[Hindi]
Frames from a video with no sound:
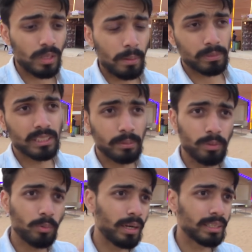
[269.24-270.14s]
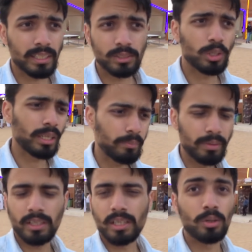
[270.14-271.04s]
आपके सिर पे वो बांध देंगे जो
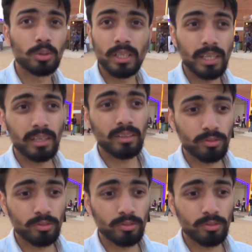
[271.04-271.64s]
एरोबिक का होता है